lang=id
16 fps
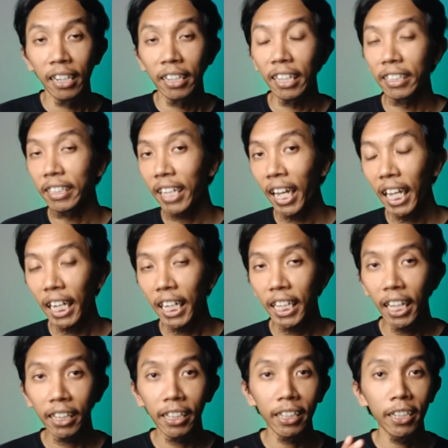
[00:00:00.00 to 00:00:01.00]
Dan jika
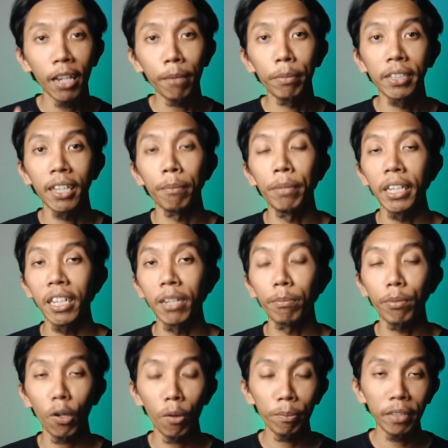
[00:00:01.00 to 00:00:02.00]
kalian tidak bisa bikin
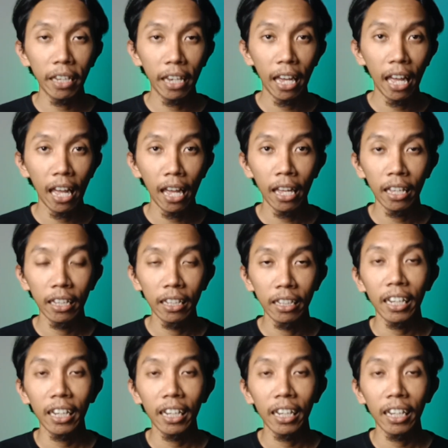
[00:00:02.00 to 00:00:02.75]
promnya,